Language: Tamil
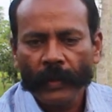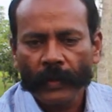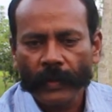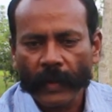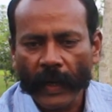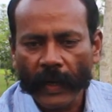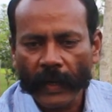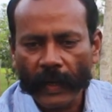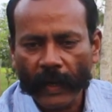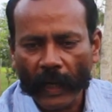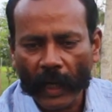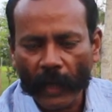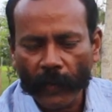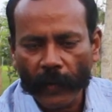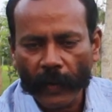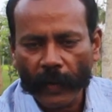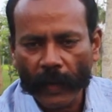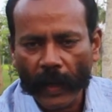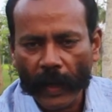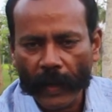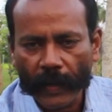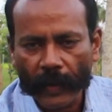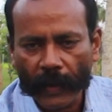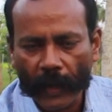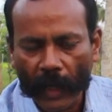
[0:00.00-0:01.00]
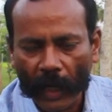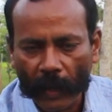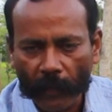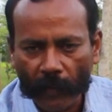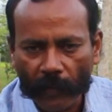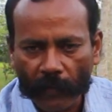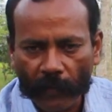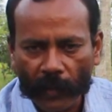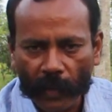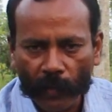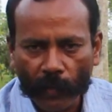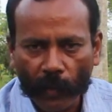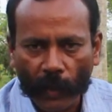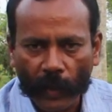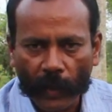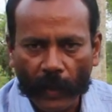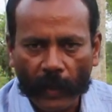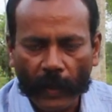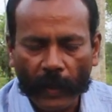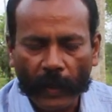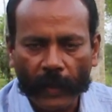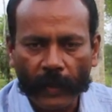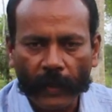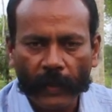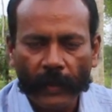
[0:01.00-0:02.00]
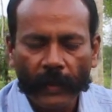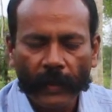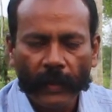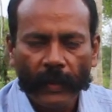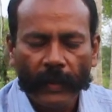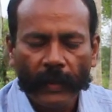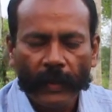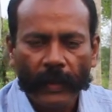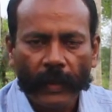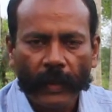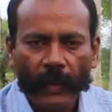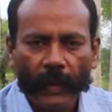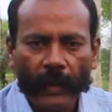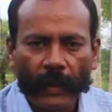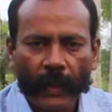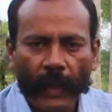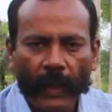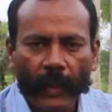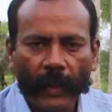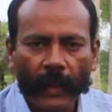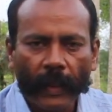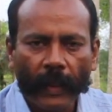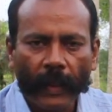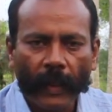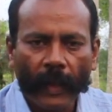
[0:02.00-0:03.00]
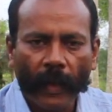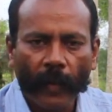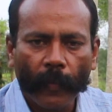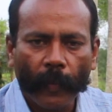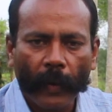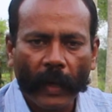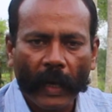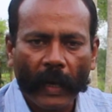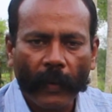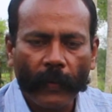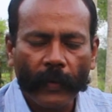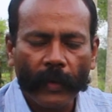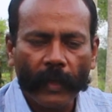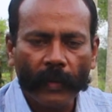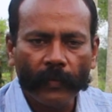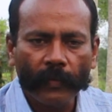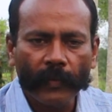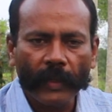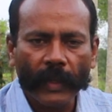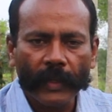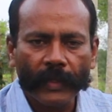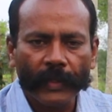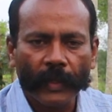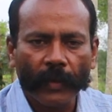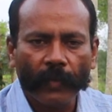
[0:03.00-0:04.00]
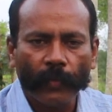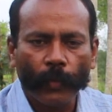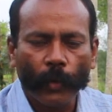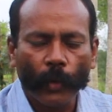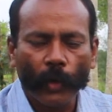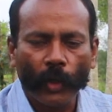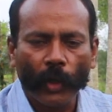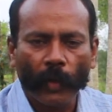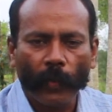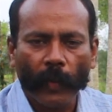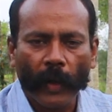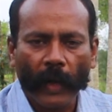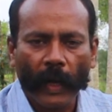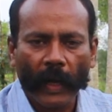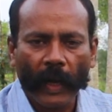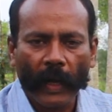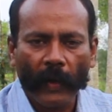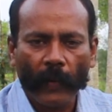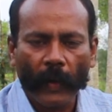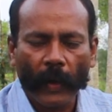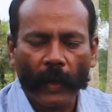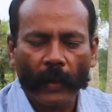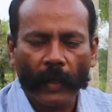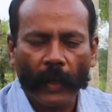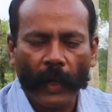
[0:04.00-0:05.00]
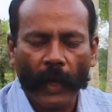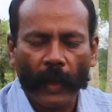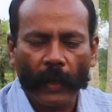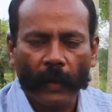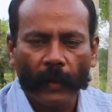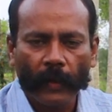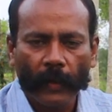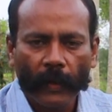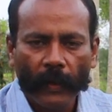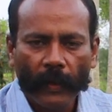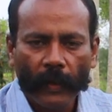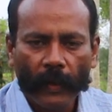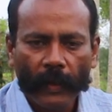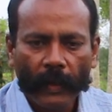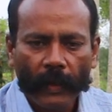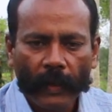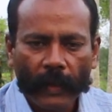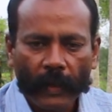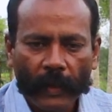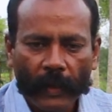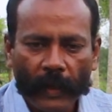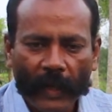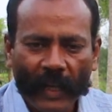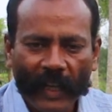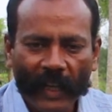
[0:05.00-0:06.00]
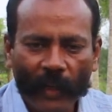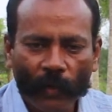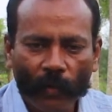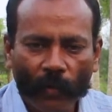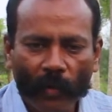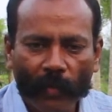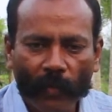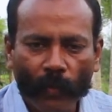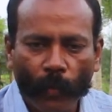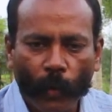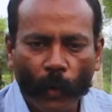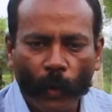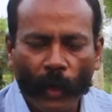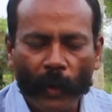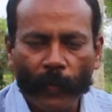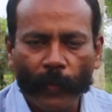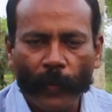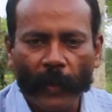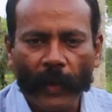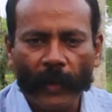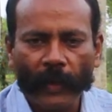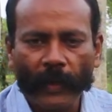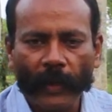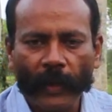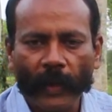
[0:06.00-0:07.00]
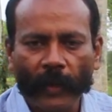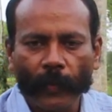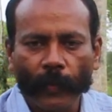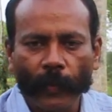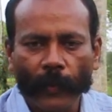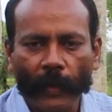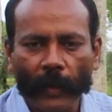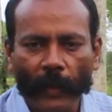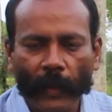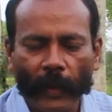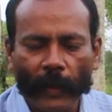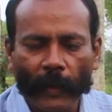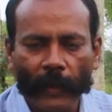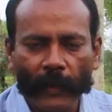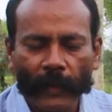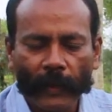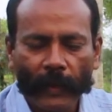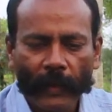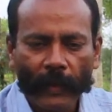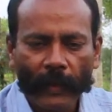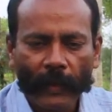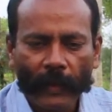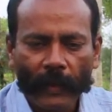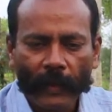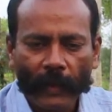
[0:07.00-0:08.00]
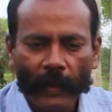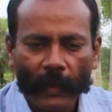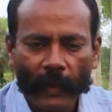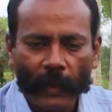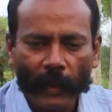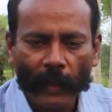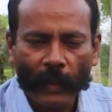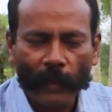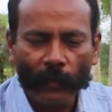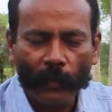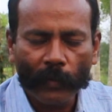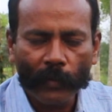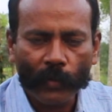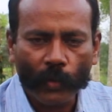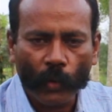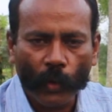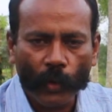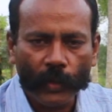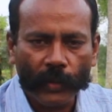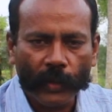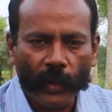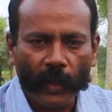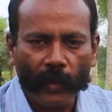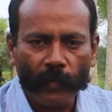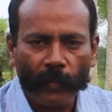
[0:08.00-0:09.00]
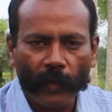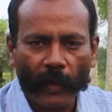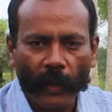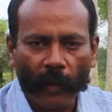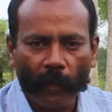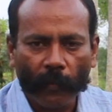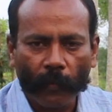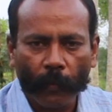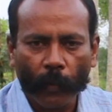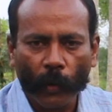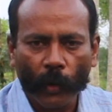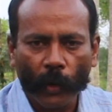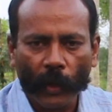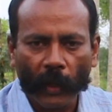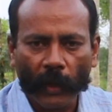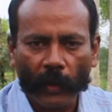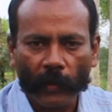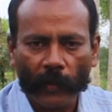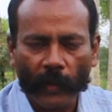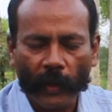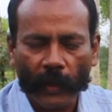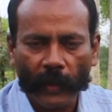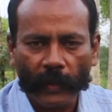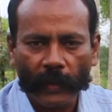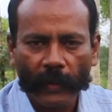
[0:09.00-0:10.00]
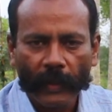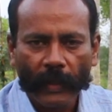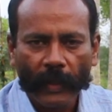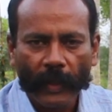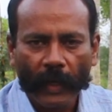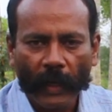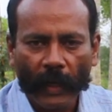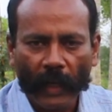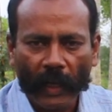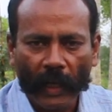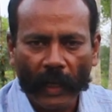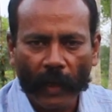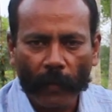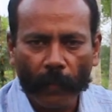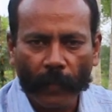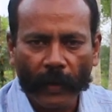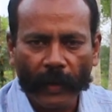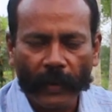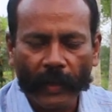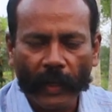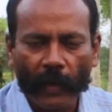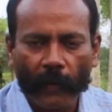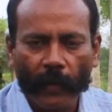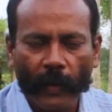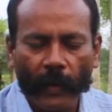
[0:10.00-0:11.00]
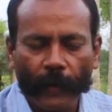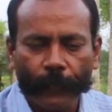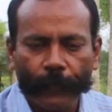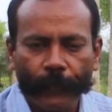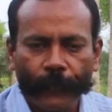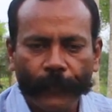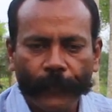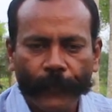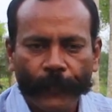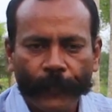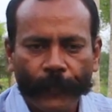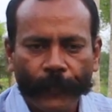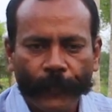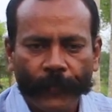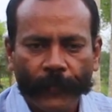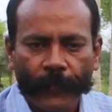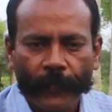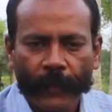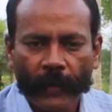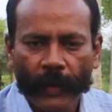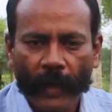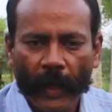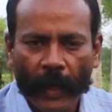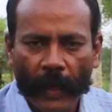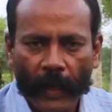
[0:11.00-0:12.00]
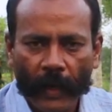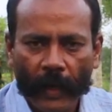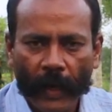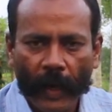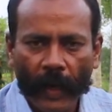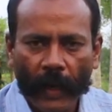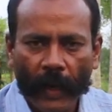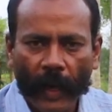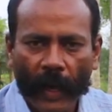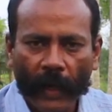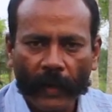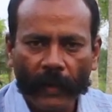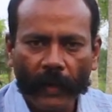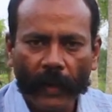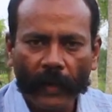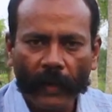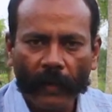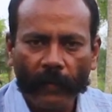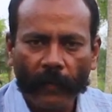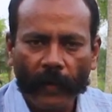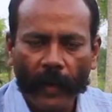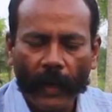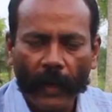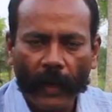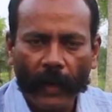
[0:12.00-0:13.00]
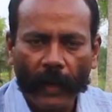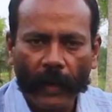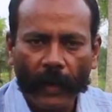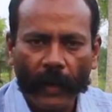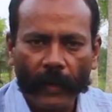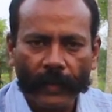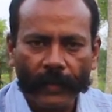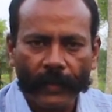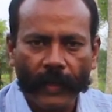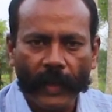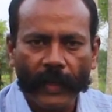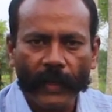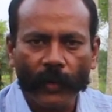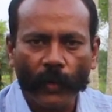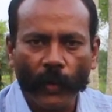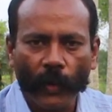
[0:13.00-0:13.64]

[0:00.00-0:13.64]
சனிக்கிழமை ஞாயிற்றுக்கிழமை விடுமுறை இல்லை எந்த பறவையும் எச்சம் போட்டு மரங்கள் வளர்த்தால் எதுவும் புகைப்படத்தை எடுப்பதில்லை எதுவும் சோசியல் மீடியாவில் போட்டுக்கதில்லை நம்மை தவிர அதனால் அது அது வேலைகளை அது செய்து